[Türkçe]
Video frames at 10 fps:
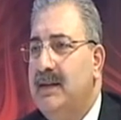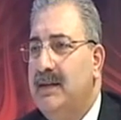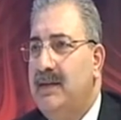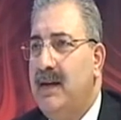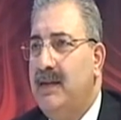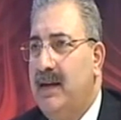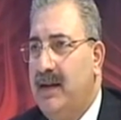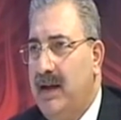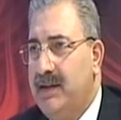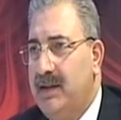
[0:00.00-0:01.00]
e, tek tek
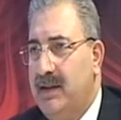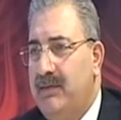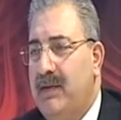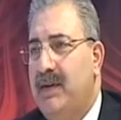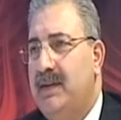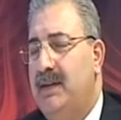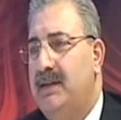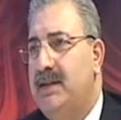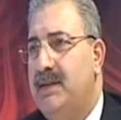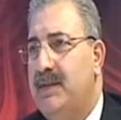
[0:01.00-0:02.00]
aşılır ve
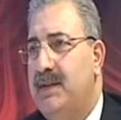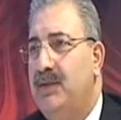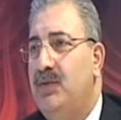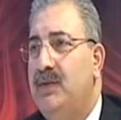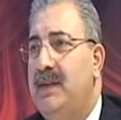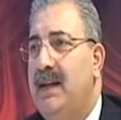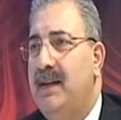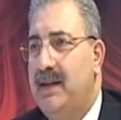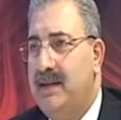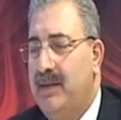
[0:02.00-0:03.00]
vatandaşımızın
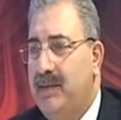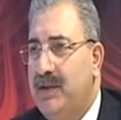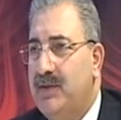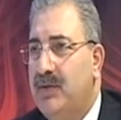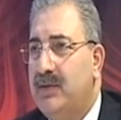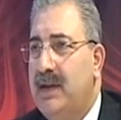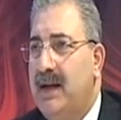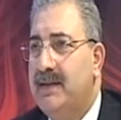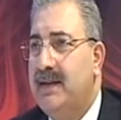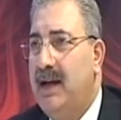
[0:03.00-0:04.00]
gündelik yaşamını çok
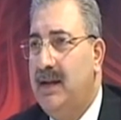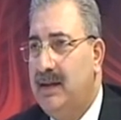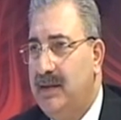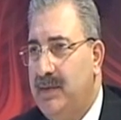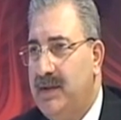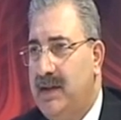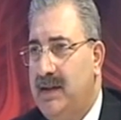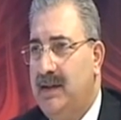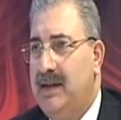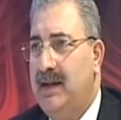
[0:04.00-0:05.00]
daha sağlıklı bir
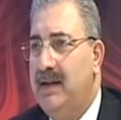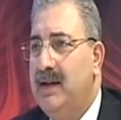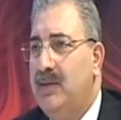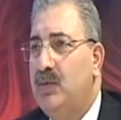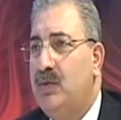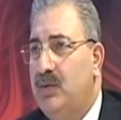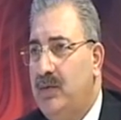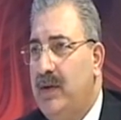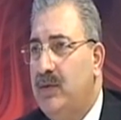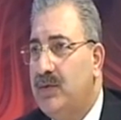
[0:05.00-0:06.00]
şekilde mutlu
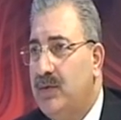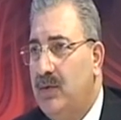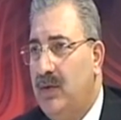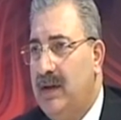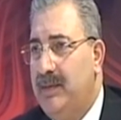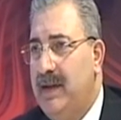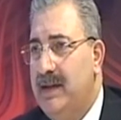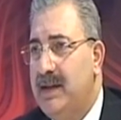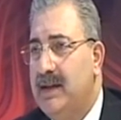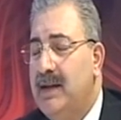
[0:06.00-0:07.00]
ve huzurlu
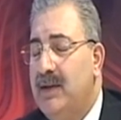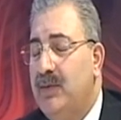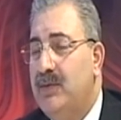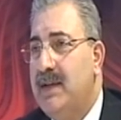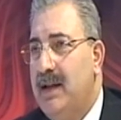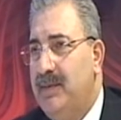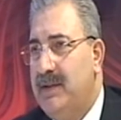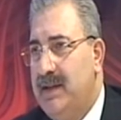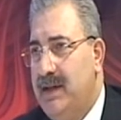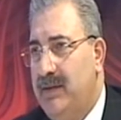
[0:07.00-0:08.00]
olabilecek güzel bir
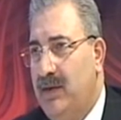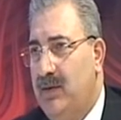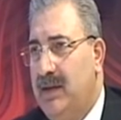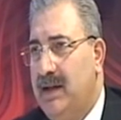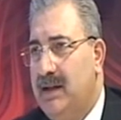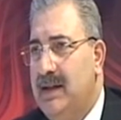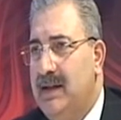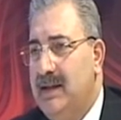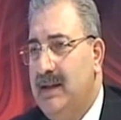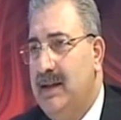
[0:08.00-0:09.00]
çevre olarak
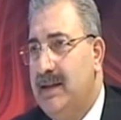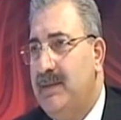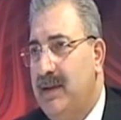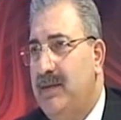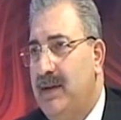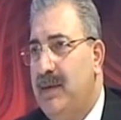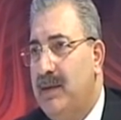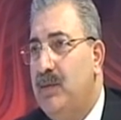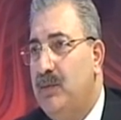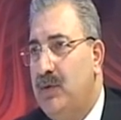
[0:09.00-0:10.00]
e, hizmet
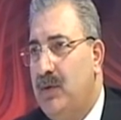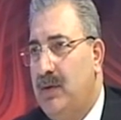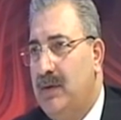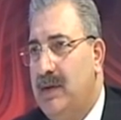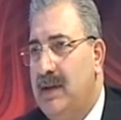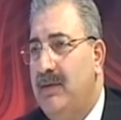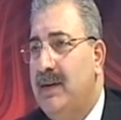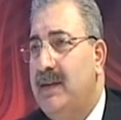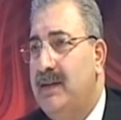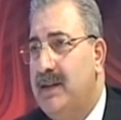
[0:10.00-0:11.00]
vermek mümkün olur.
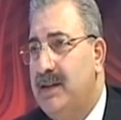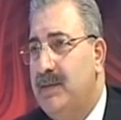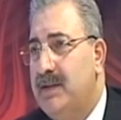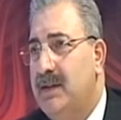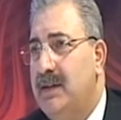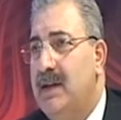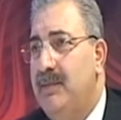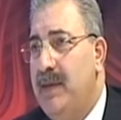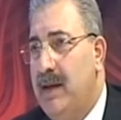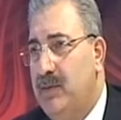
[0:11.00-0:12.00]
Programda
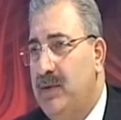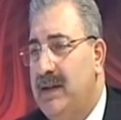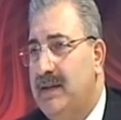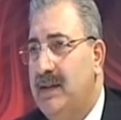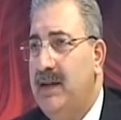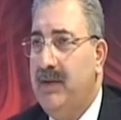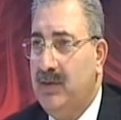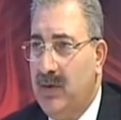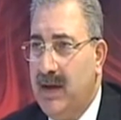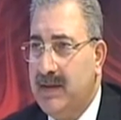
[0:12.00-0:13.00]
Hatay ve
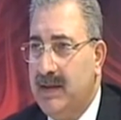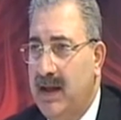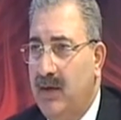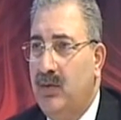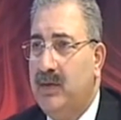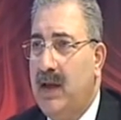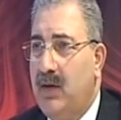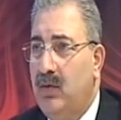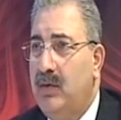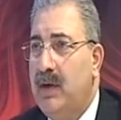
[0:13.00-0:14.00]
Antakya'ya dair birçok
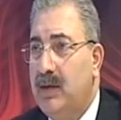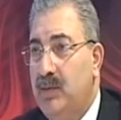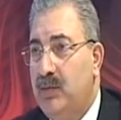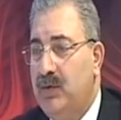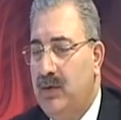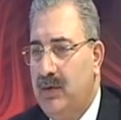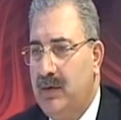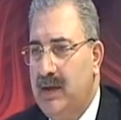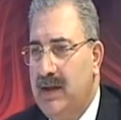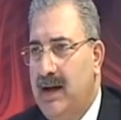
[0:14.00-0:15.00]
konu konuşuldu.
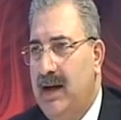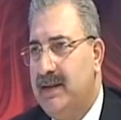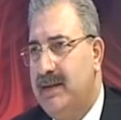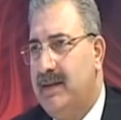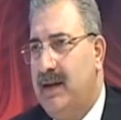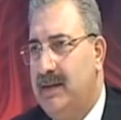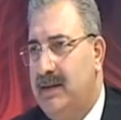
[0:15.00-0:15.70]
Başkan Kimyeci'nin